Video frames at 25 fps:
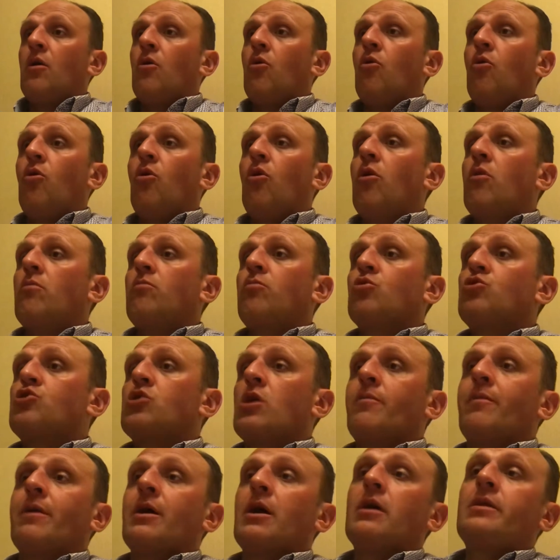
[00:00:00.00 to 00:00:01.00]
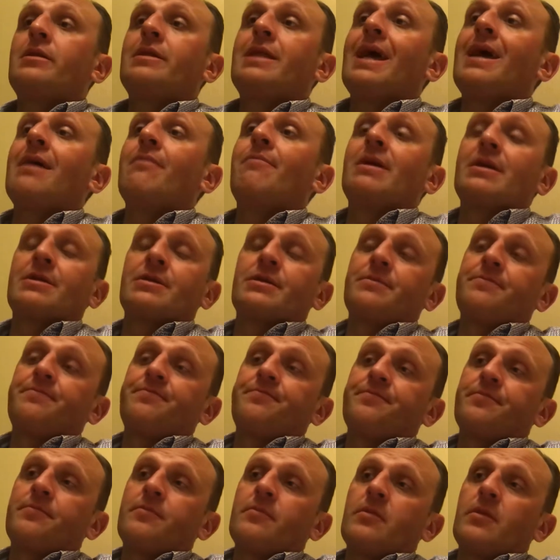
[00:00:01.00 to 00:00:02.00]
O bu çabaya değmez.
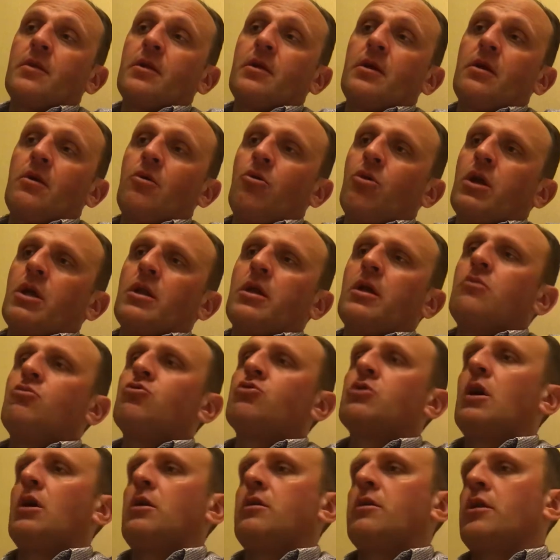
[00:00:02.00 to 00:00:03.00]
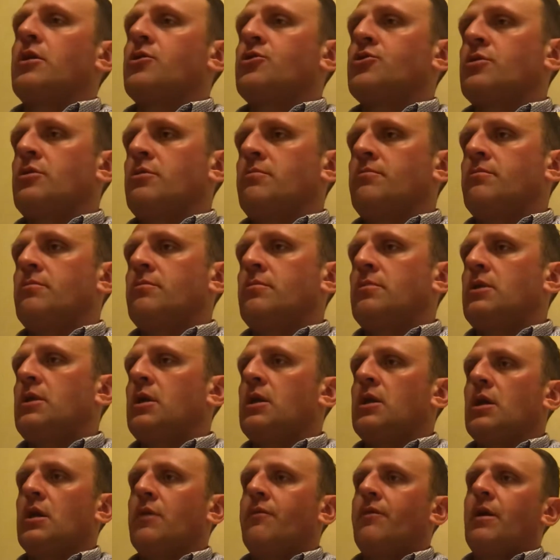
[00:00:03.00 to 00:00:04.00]
Oradan uzaklaştım
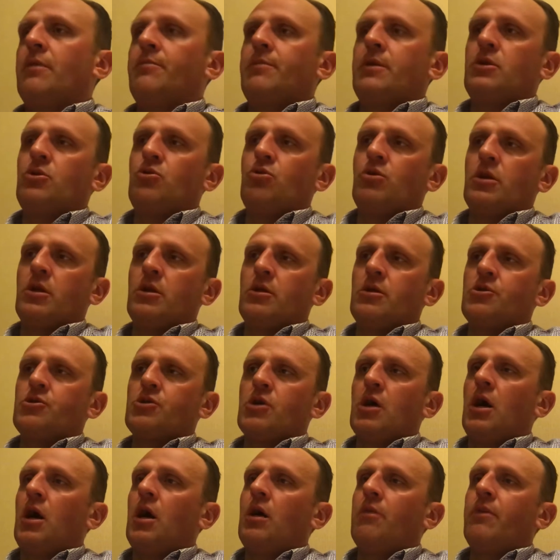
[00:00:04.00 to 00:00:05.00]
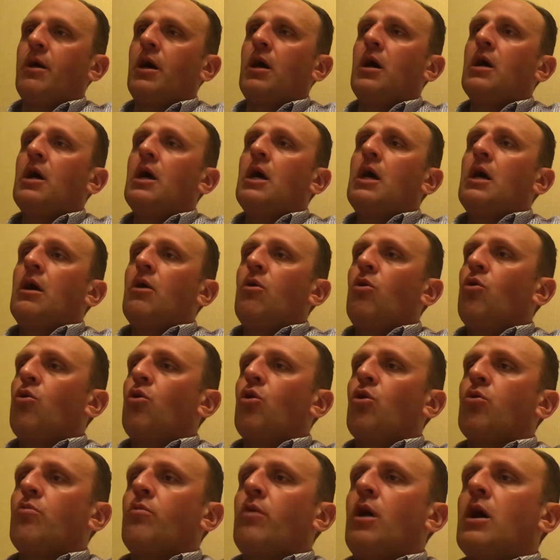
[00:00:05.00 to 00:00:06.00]
diye devam etti yönetici ama o
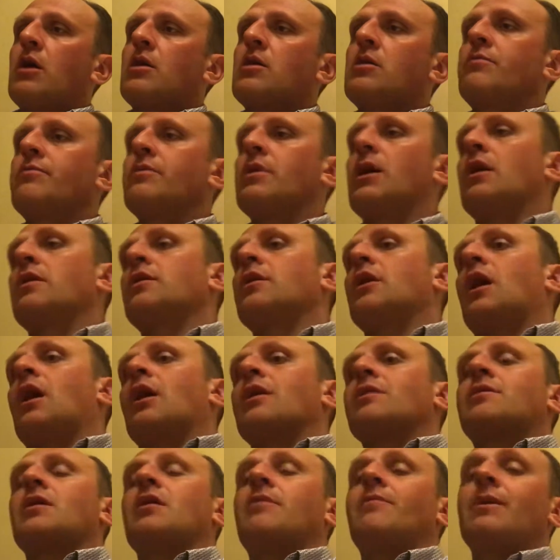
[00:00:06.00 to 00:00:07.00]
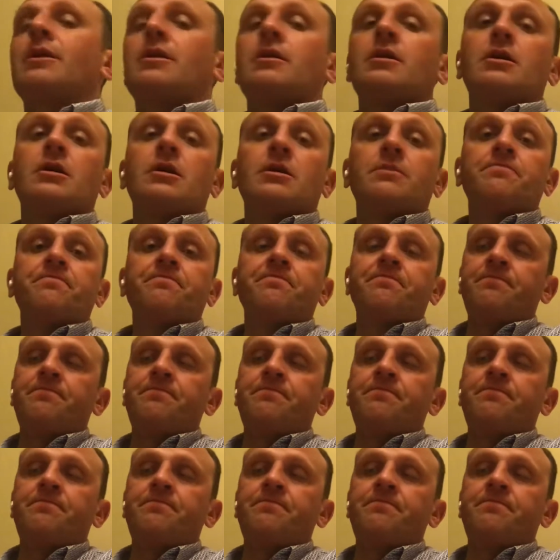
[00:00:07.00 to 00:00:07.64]
yorumu aklımdan atamadım.